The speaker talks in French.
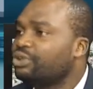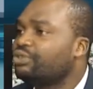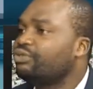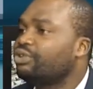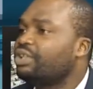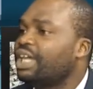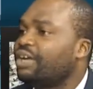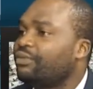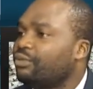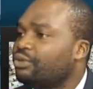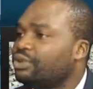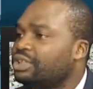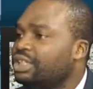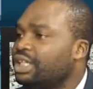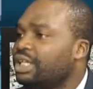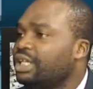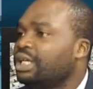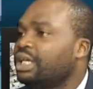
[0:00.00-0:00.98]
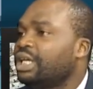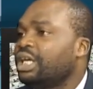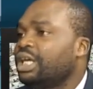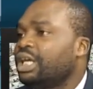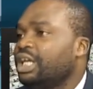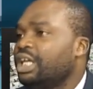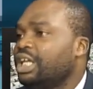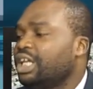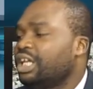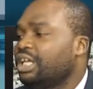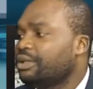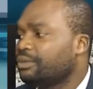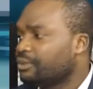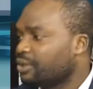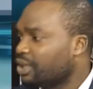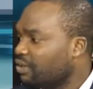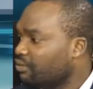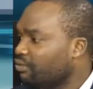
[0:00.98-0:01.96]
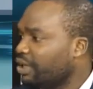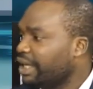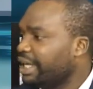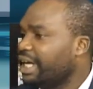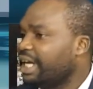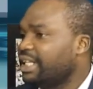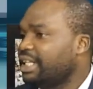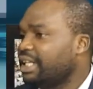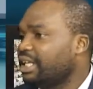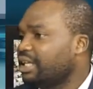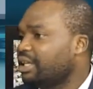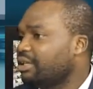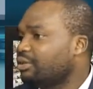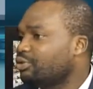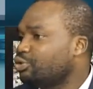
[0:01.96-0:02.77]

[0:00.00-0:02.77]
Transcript: niveau de la frontière. Et quand vous regardez...